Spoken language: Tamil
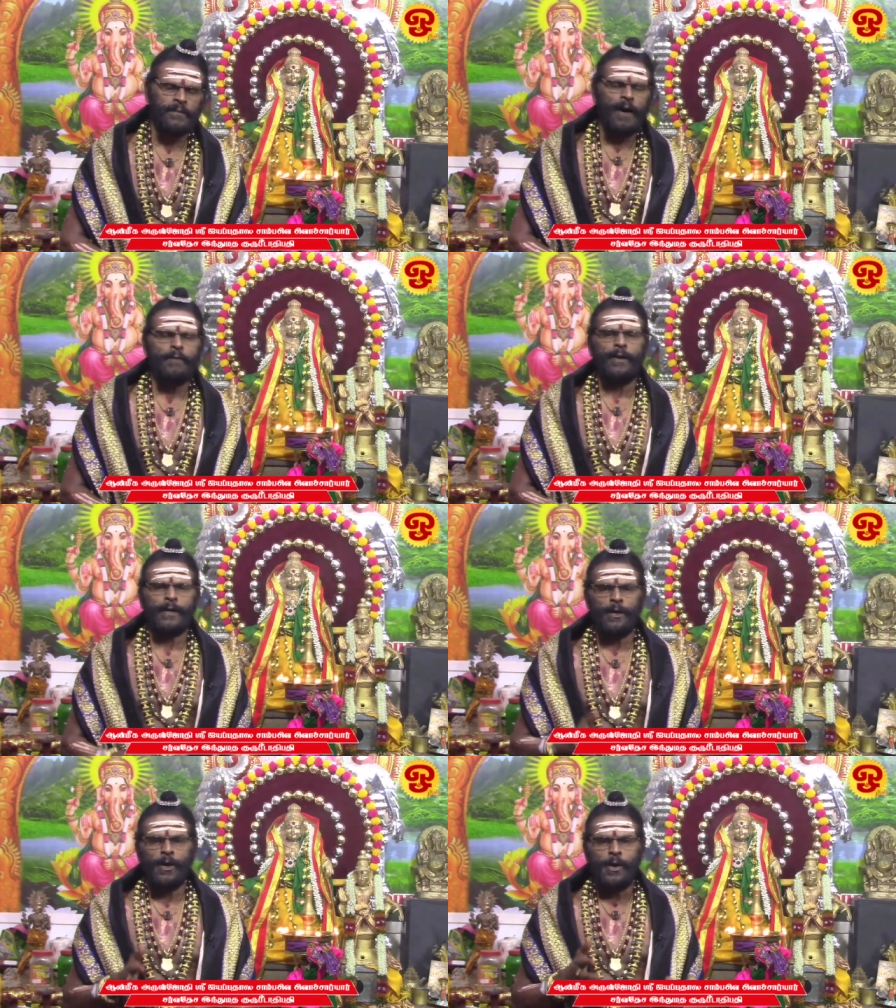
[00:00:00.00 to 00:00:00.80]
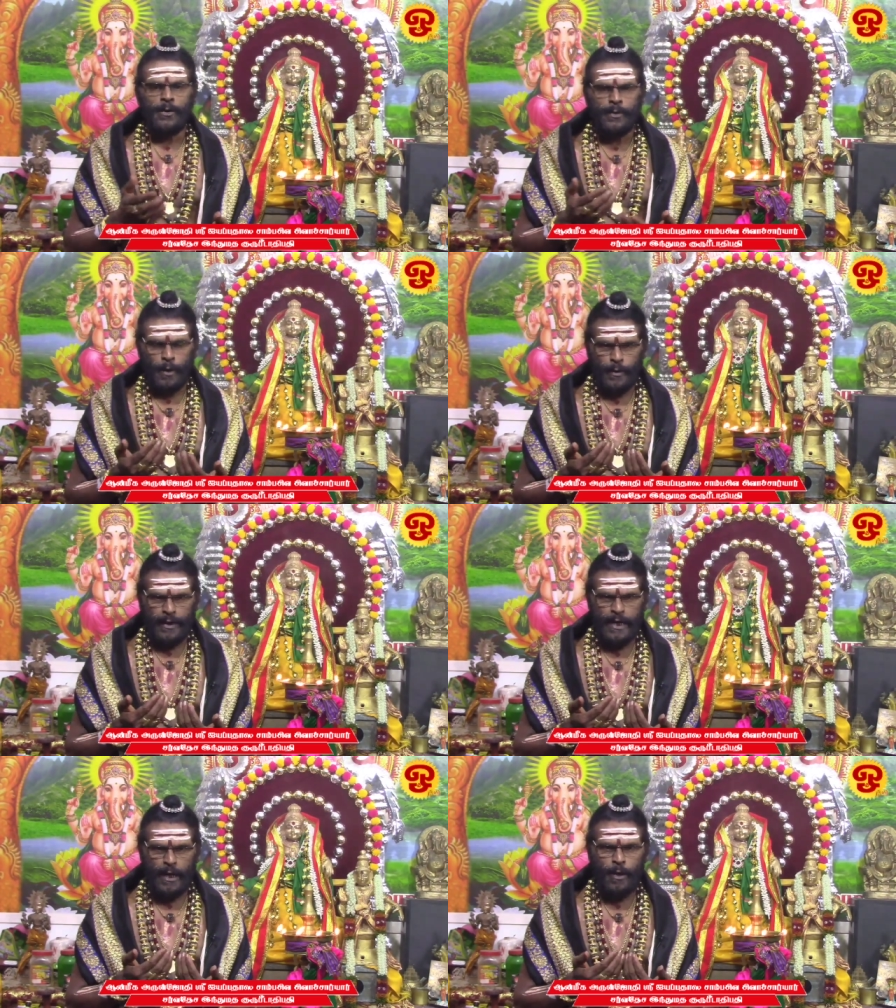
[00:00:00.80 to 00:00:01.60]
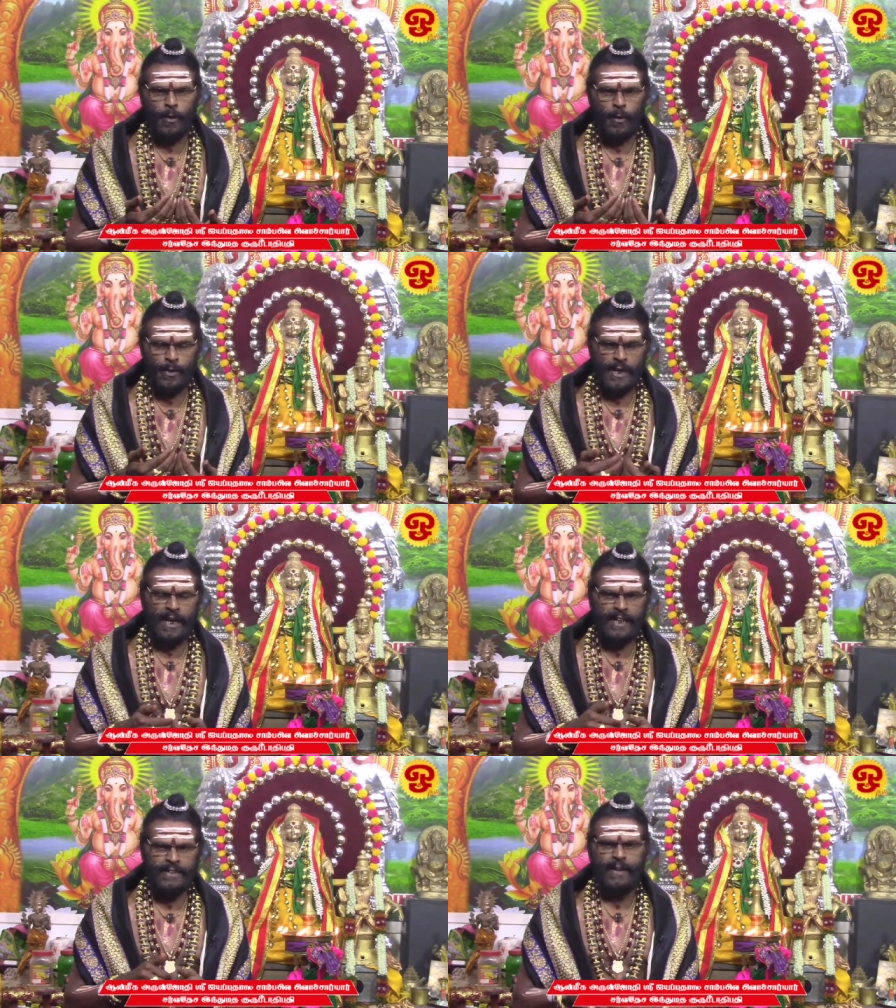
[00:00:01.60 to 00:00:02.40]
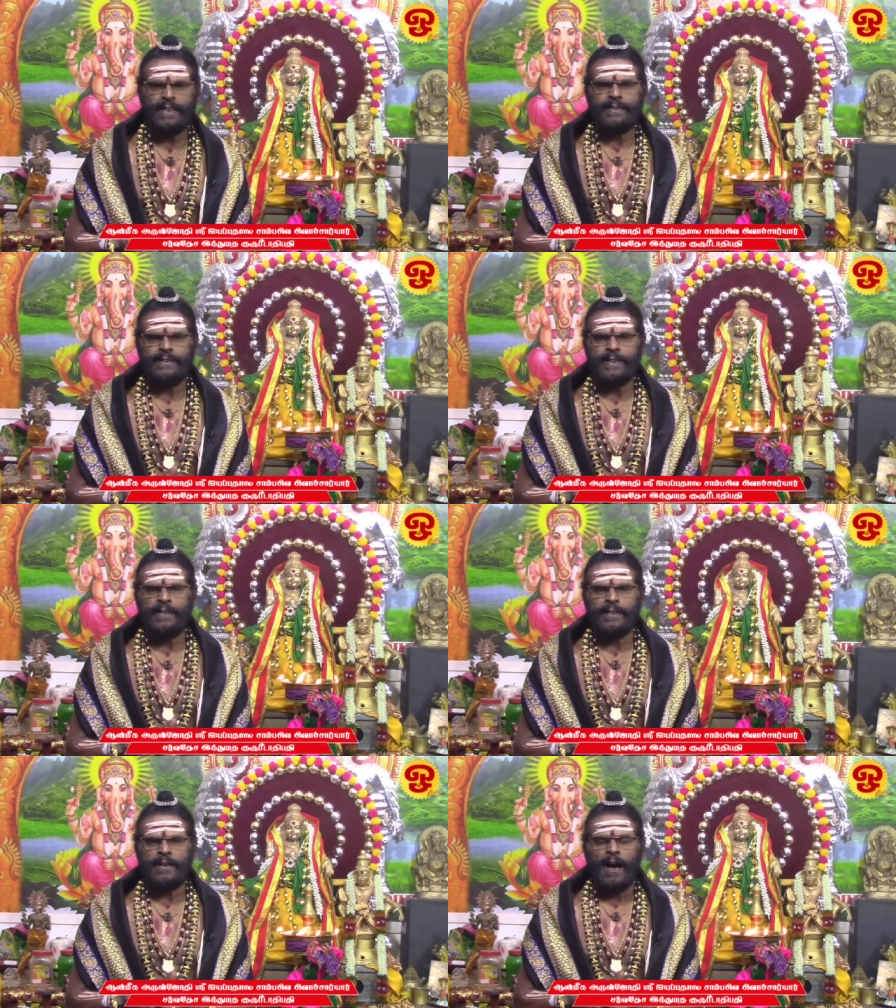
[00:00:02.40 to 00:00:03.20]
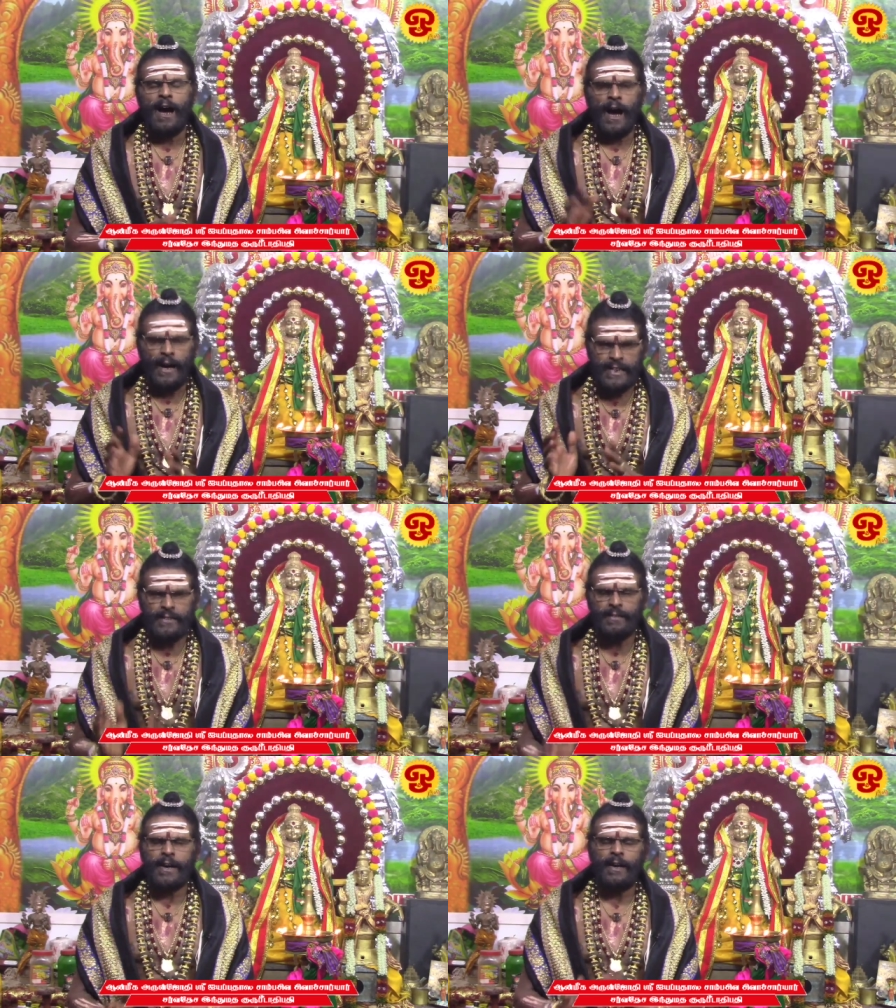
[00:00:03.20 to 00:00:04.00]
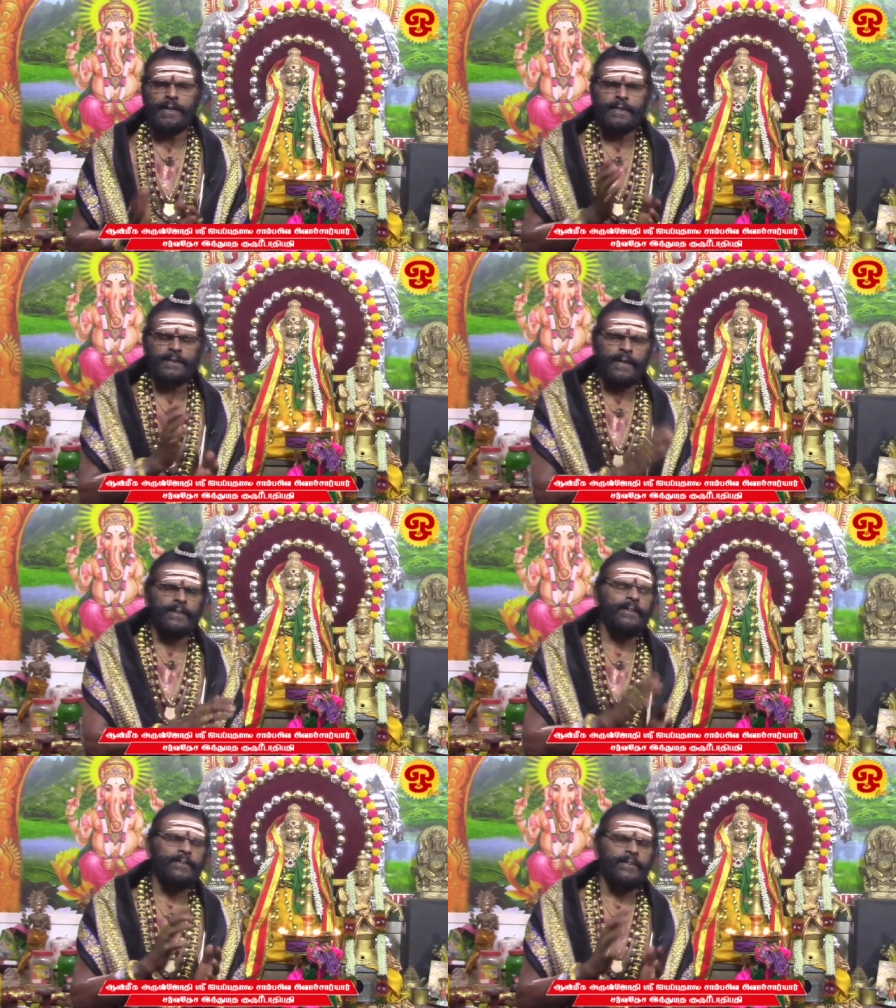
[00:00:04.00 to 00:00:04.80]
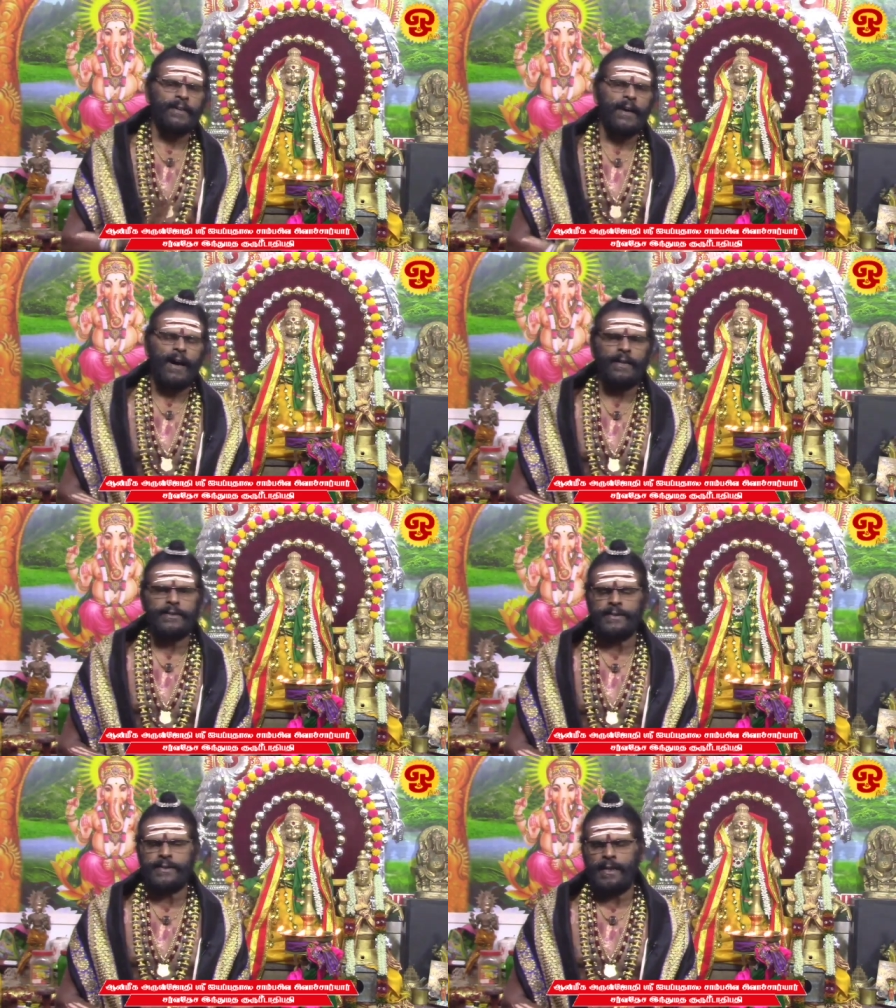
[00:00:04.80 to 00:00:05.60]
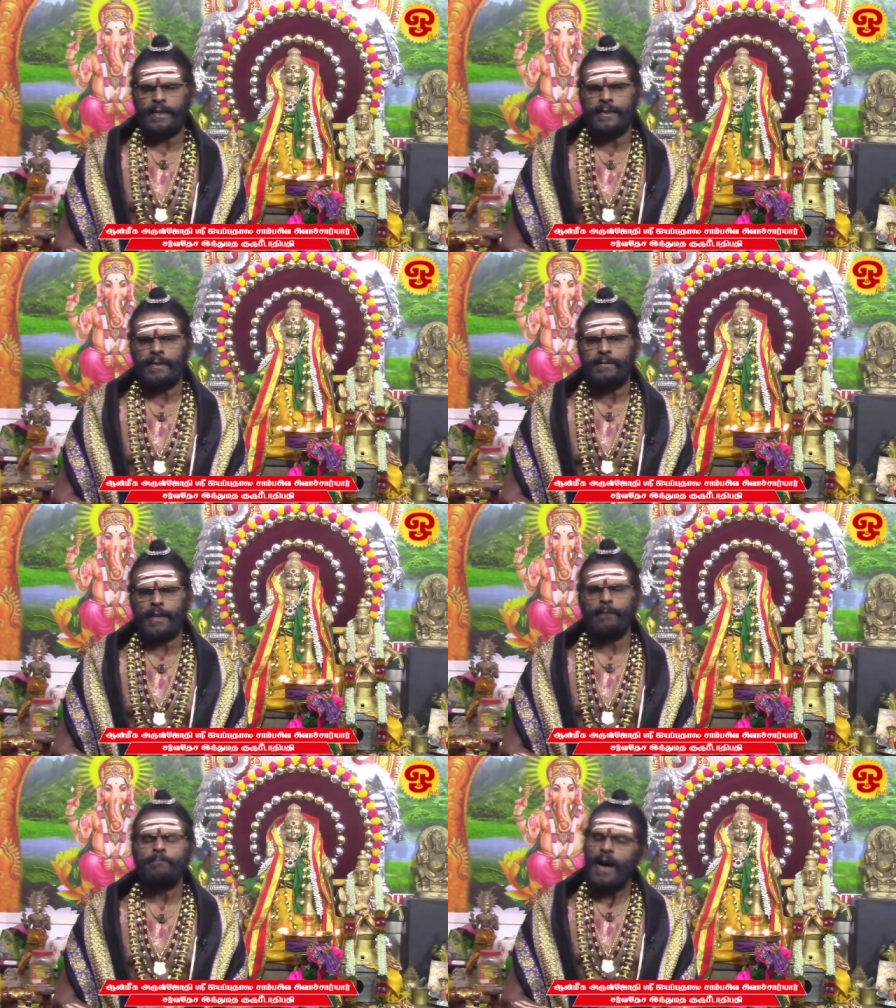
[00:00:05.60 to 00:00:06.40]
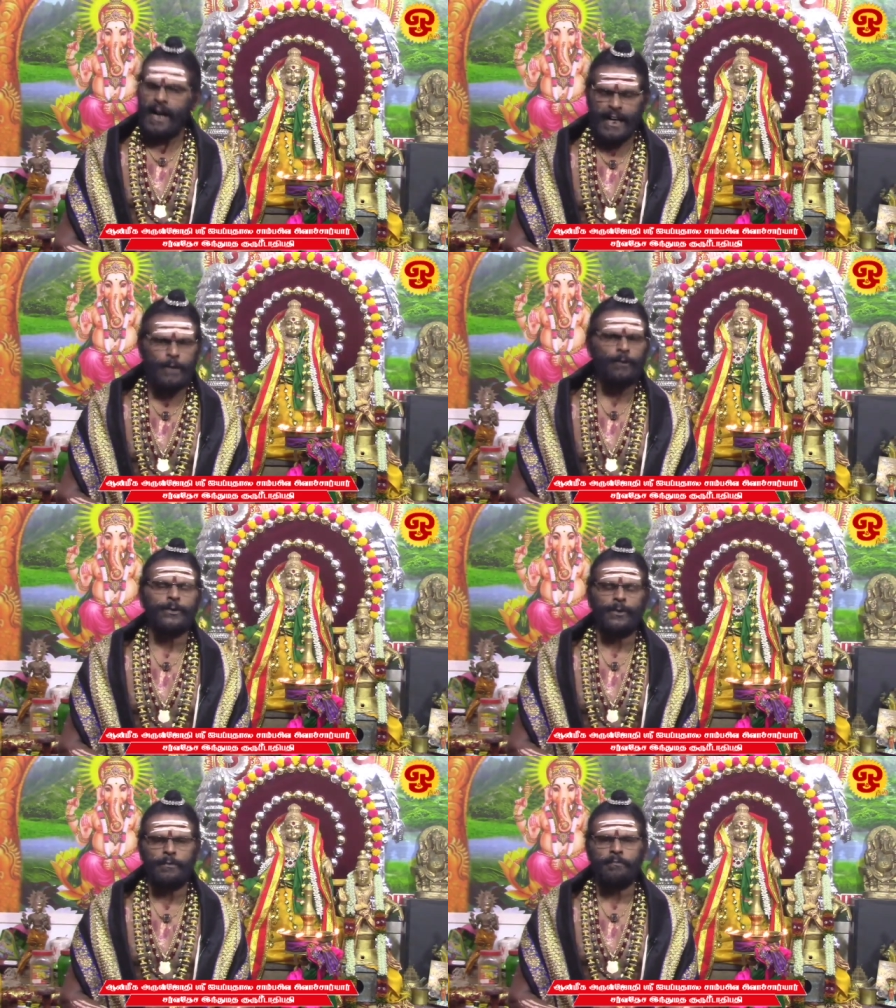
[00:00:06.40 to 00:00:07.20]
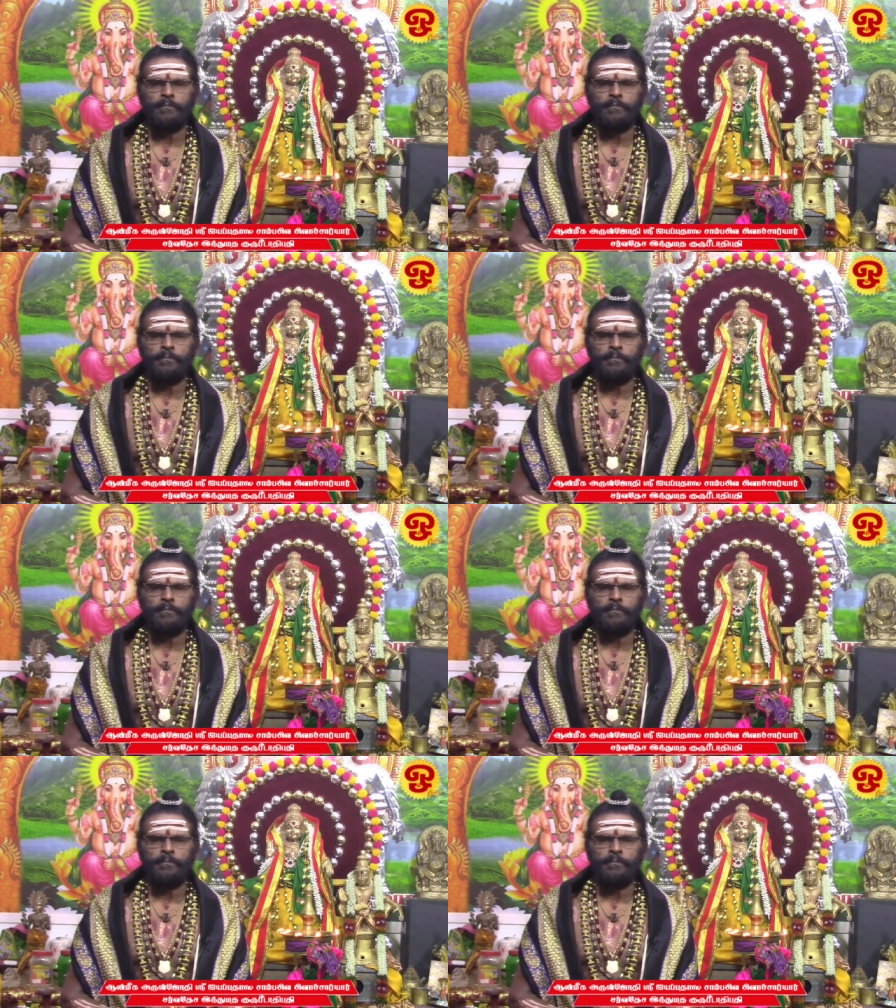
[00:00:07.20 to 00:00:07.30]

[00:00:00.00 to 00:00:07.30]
அவ்வாறு தங்களுடைய உடலை வருத்தி அடியவர்களுக்கு தரிசனத்துக்கு அழைத்து செல்லுகின்றவர்களும் அங்கே உண்டு